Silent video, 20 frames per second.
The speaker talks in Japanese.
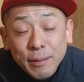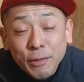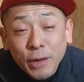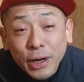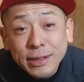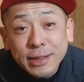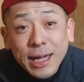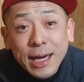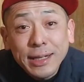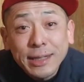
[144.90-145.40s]

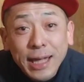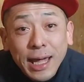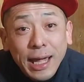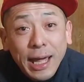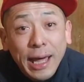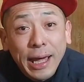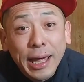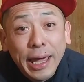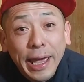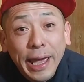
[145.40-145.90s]
わざわ
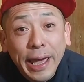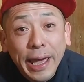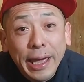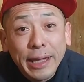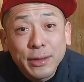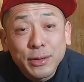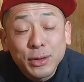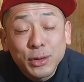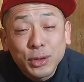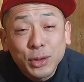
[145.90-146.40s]
ざ、
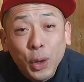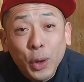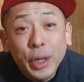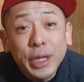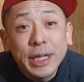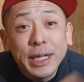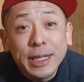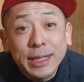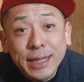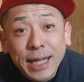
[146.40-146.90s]
えー、
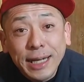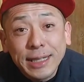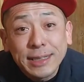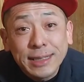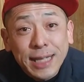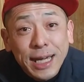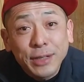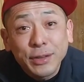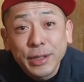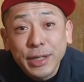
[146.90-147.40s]
取りに行ったり
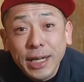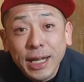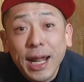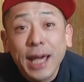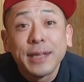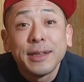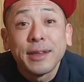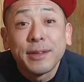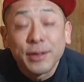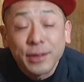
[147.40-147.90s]
しないといけ
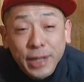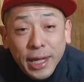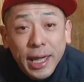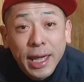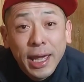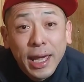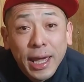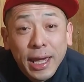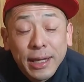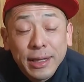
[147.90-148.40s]
ないんですよね。
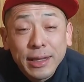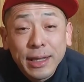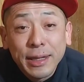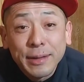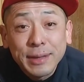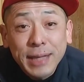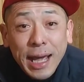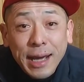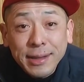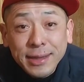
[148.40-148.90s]

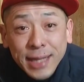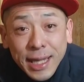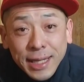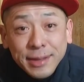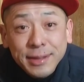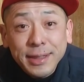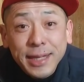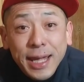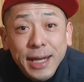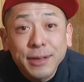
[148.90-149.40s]
でたくさ
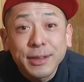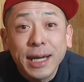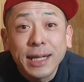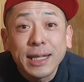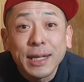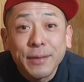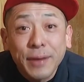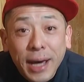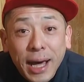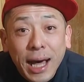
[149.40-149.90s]
んつける
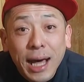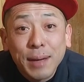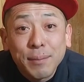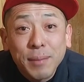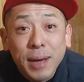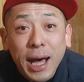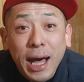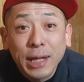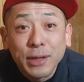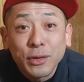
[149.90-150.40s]
方は、
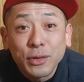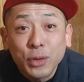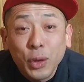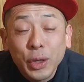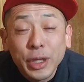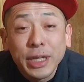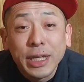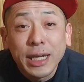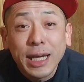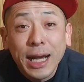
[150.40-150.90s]
まあ、あの
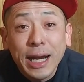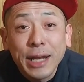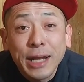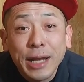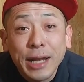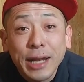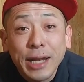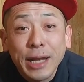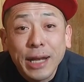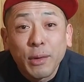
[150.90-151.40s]
取りに行かれ
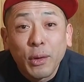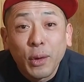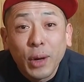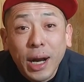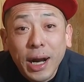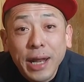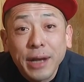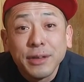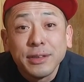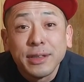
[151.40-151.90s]
る方もお
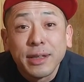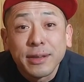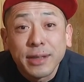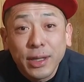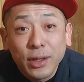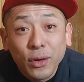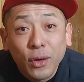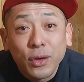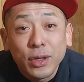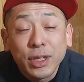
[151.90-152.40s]
られるんです
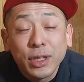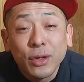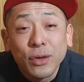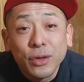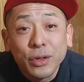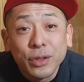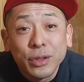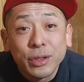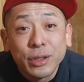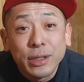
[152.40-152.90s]
けど基
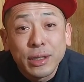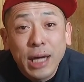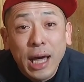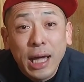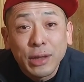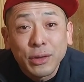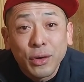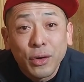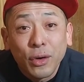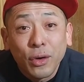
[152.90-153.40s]
本あ
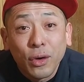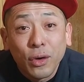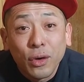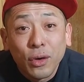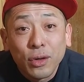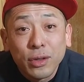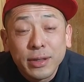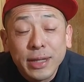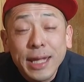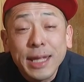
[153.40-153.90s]
の
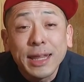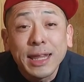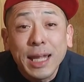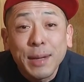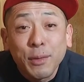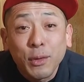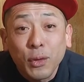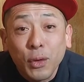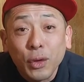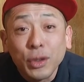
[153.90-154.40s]

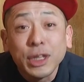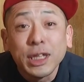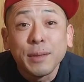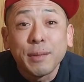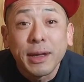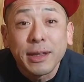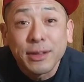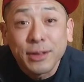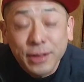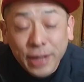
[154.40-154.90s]
センターも混んで
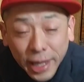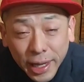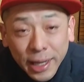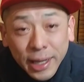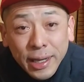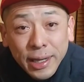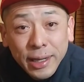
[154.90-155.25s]
ますので